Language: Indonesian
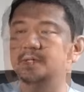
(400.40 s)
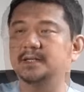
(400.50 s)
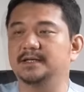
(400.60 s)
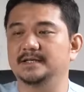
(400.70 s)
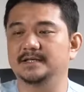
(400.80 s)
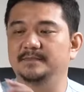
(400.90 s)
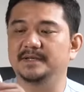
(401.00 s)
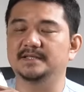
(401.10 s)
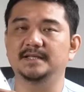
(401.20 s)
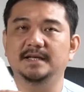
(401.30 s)
Wah,
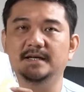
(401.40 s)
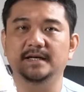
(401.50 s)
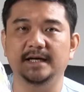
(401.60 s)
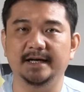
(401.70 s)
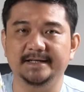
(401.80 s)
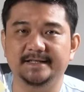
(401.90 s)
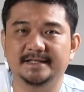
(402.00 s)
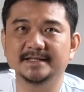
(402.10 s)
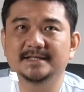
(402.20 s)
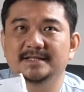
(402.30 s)
dapat stiker
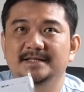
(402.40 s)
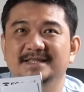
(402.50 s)
guys.